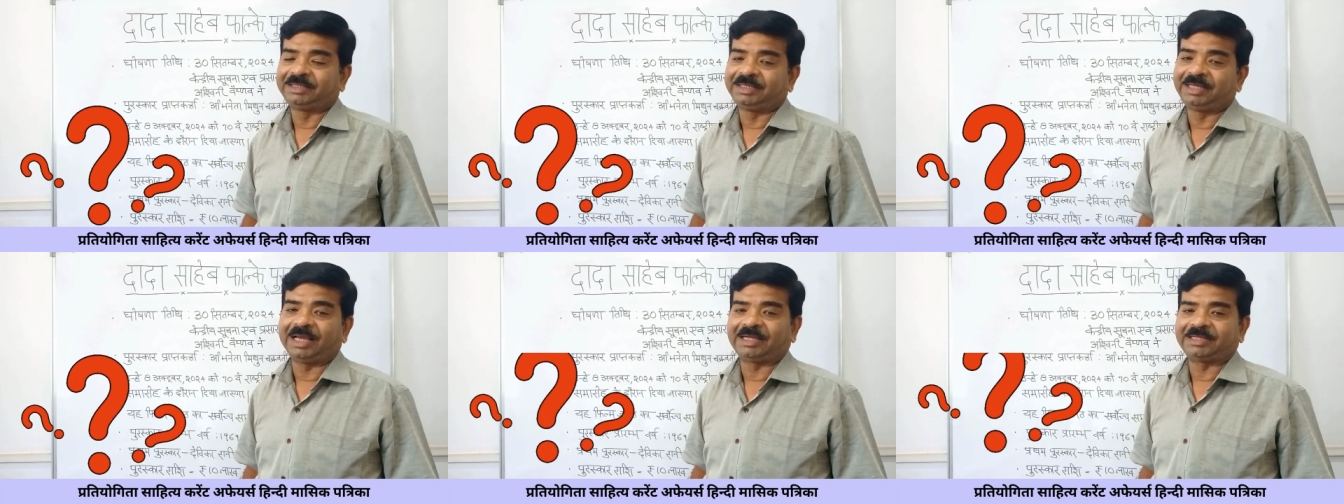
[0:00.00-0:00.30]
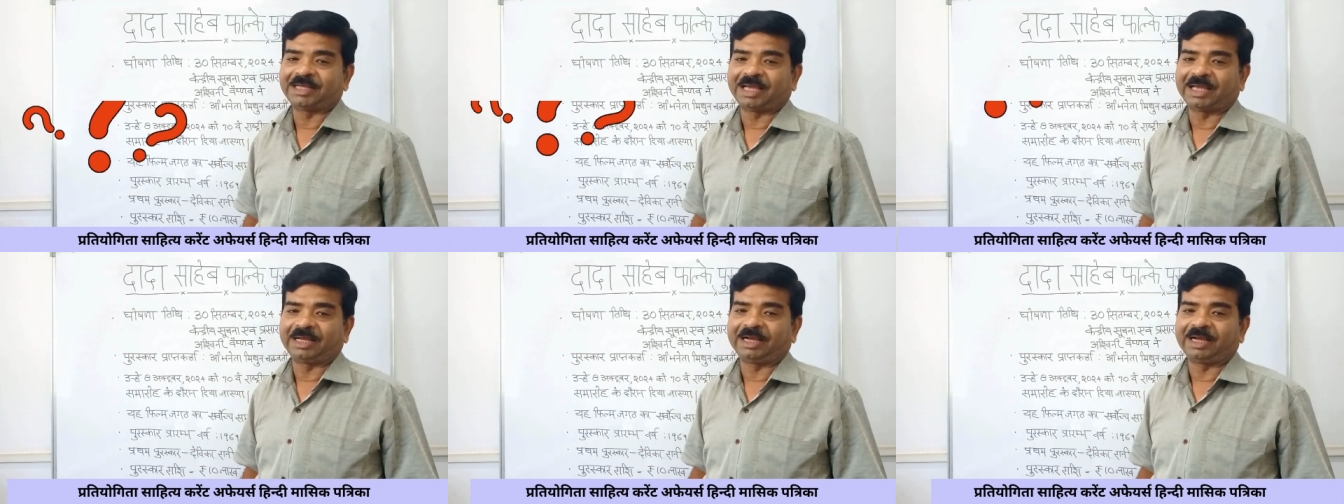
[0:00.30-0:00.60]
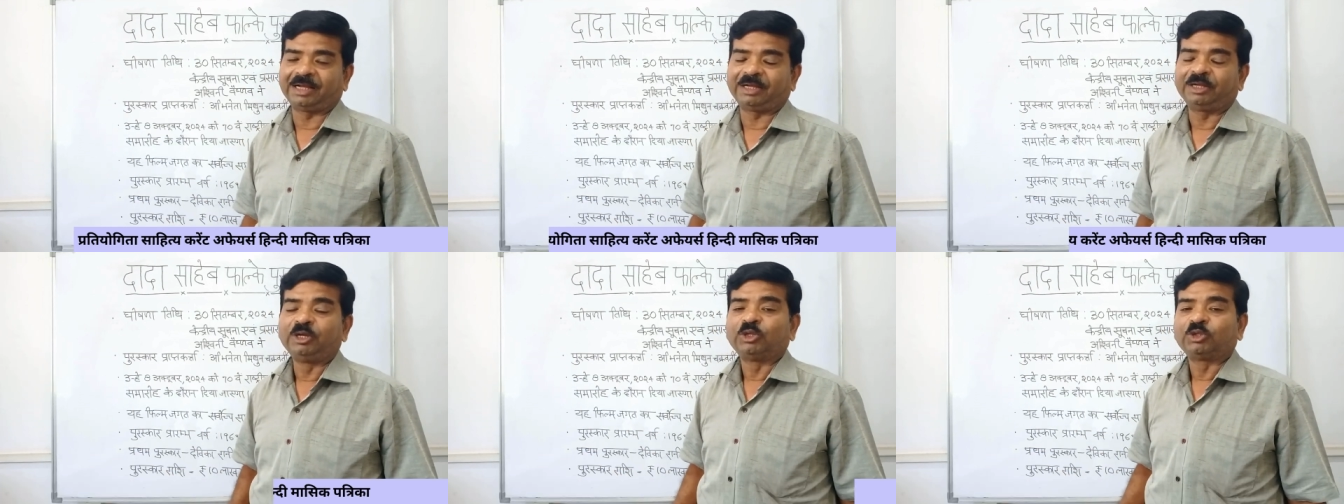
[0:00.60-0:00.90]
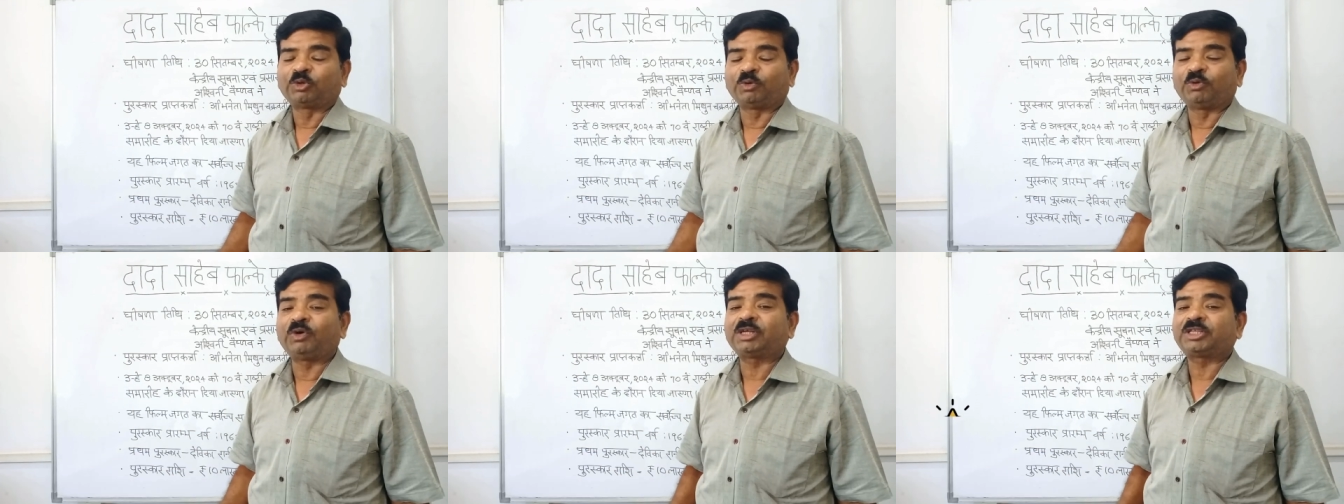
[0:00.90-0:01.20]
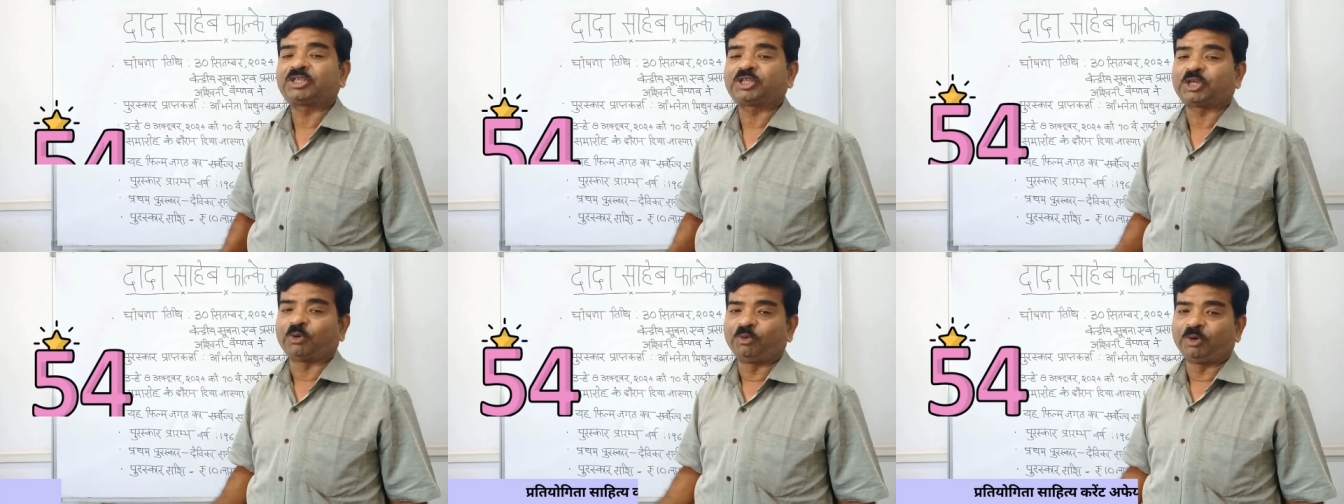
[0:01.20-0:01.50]
दिया जाएगा तो
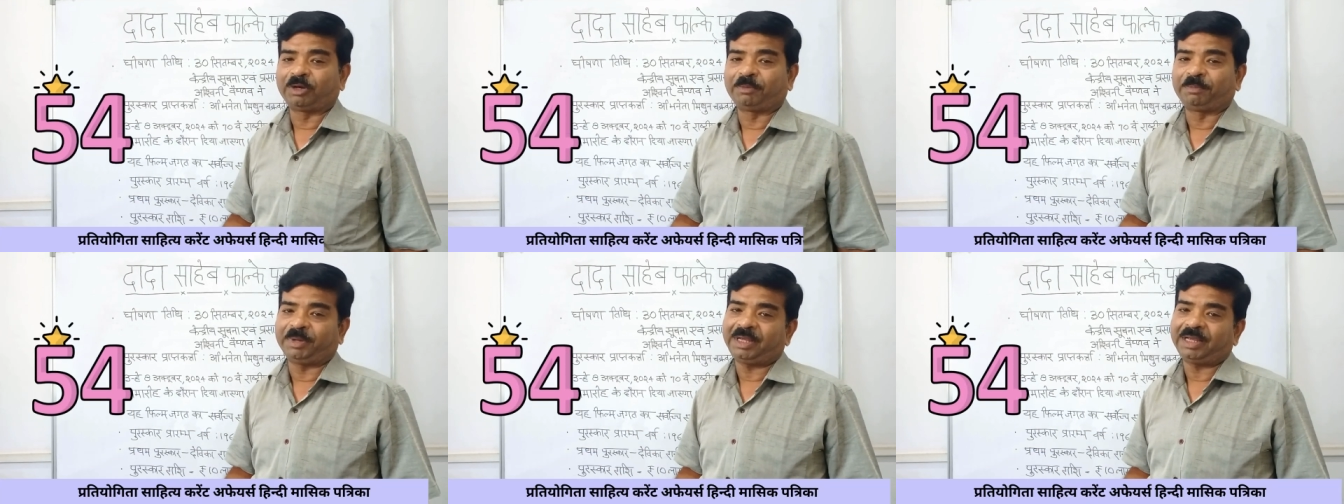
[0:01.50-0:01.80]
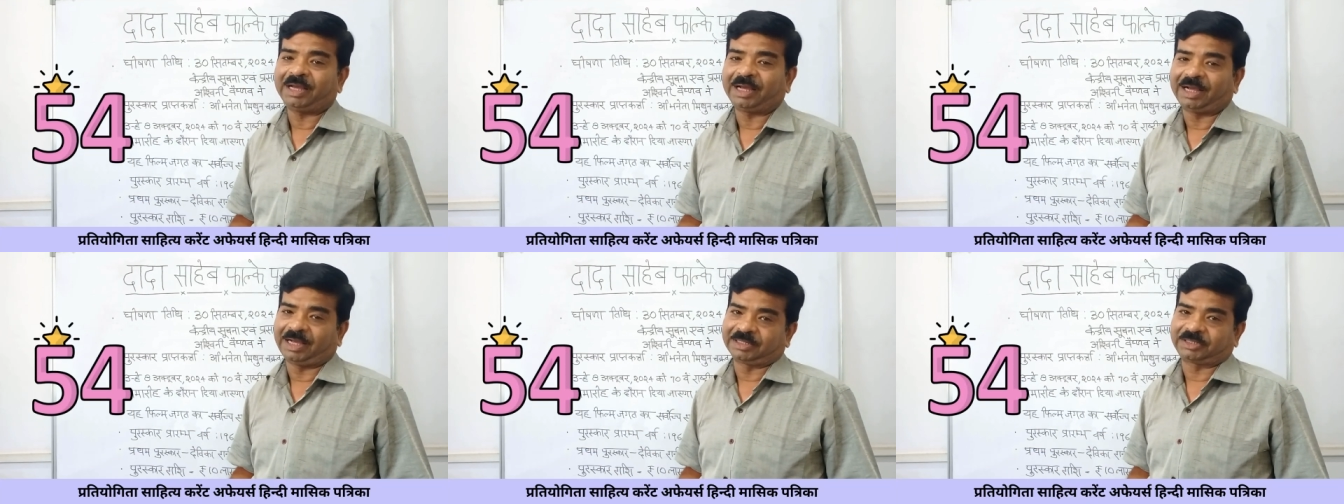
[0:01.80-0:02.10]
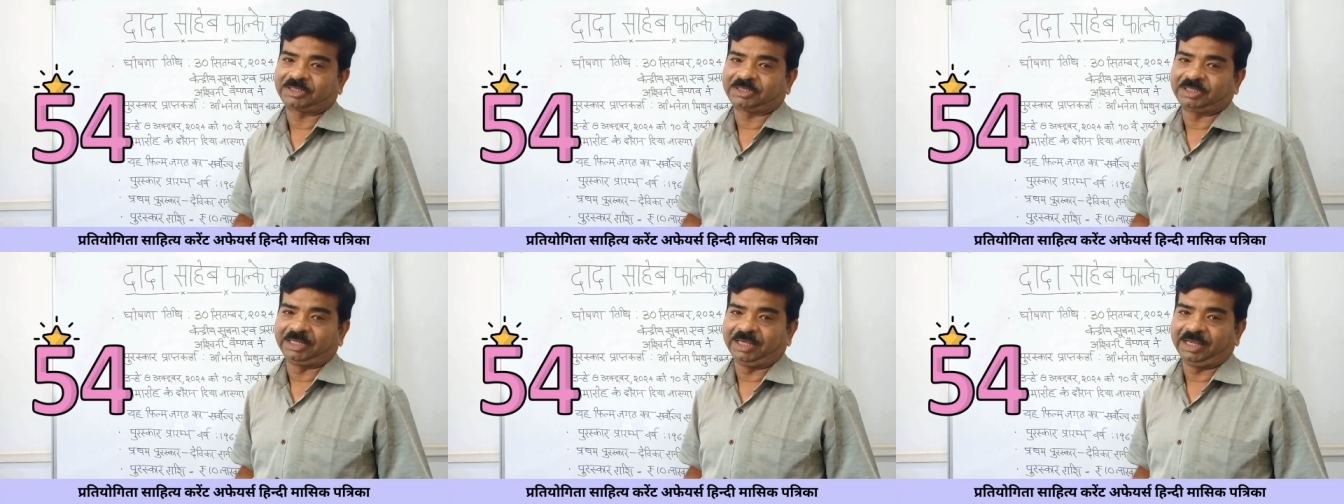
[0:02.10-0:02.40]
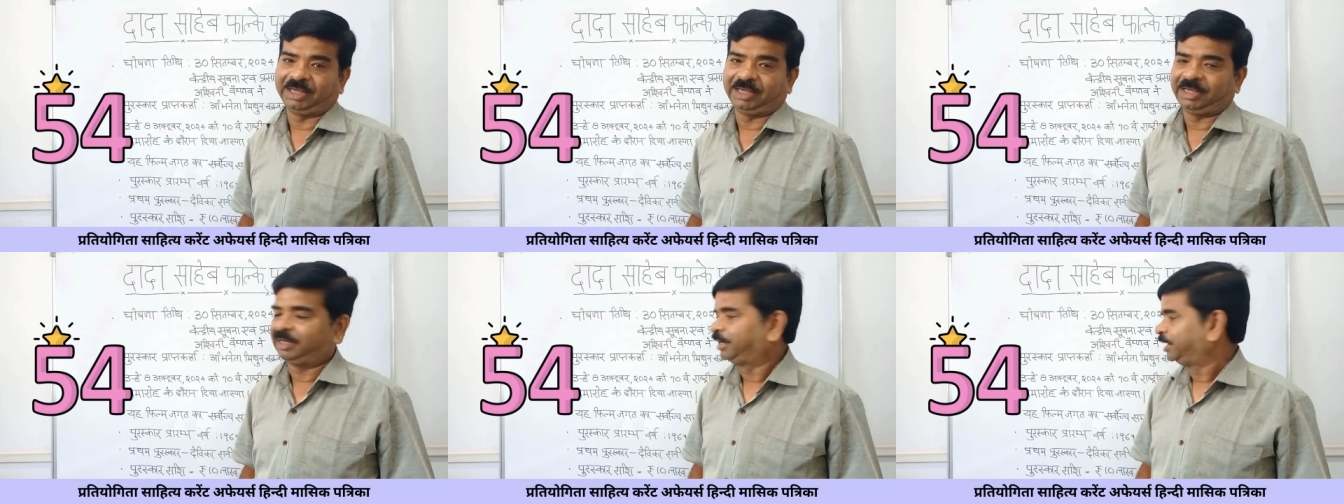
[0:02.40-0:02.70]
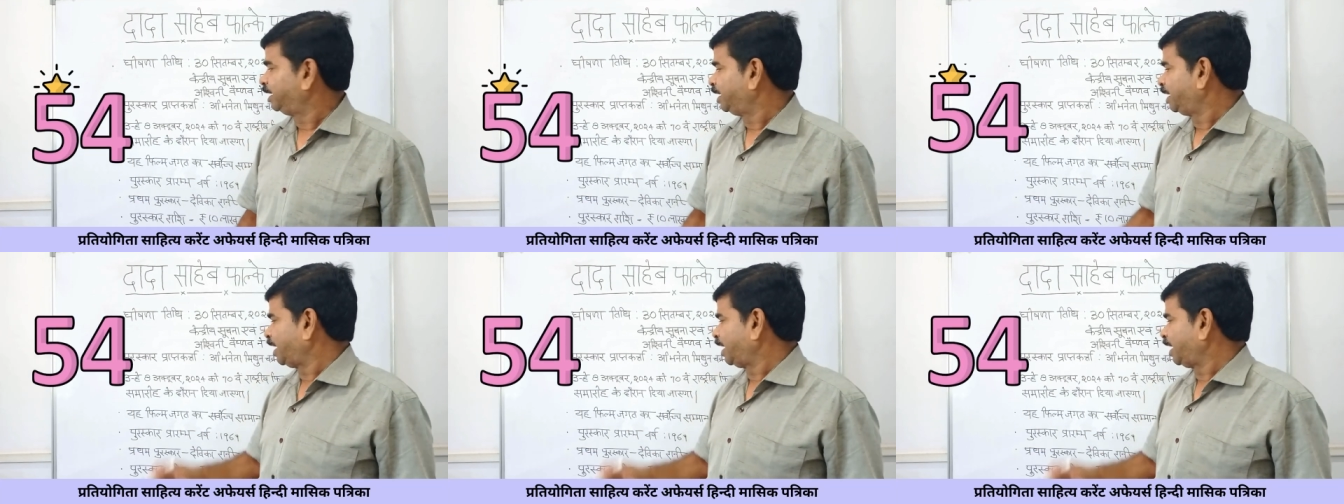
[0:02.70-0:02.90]
वह भी हस्ती है